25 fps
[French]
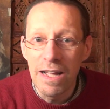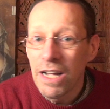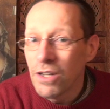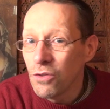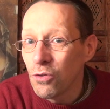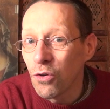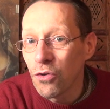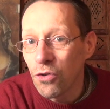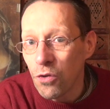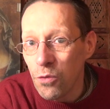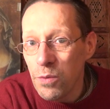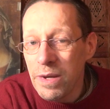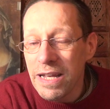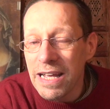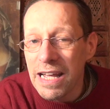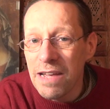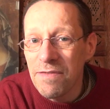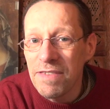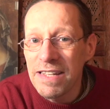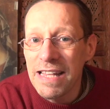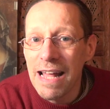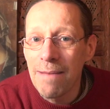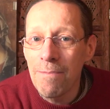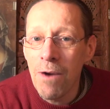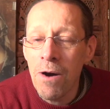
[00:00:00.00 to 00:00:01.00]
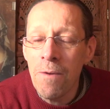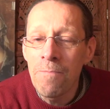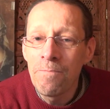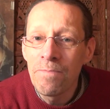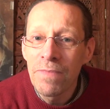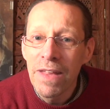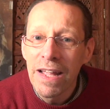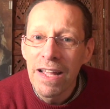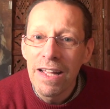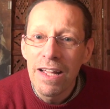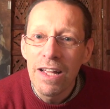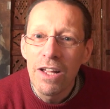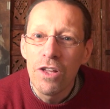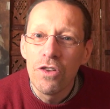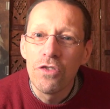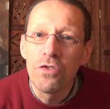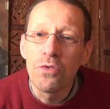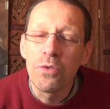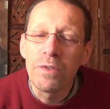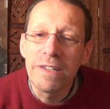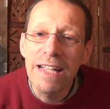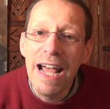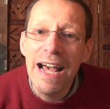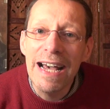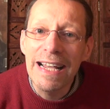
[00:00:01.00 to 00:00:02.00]
Donc lui, évidemment,
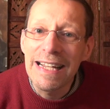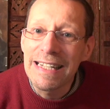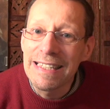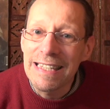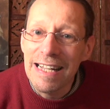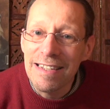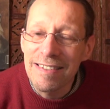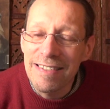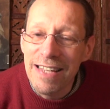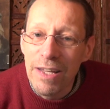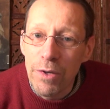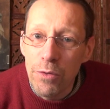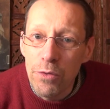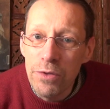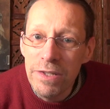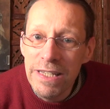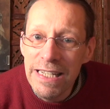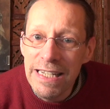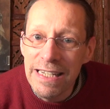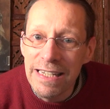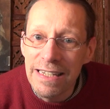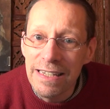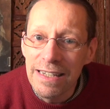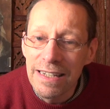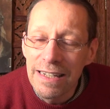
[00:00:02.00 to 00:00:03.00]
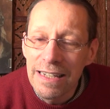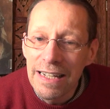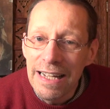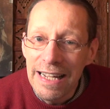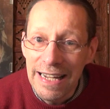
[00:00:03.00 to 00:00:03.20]
son cas est assez unique.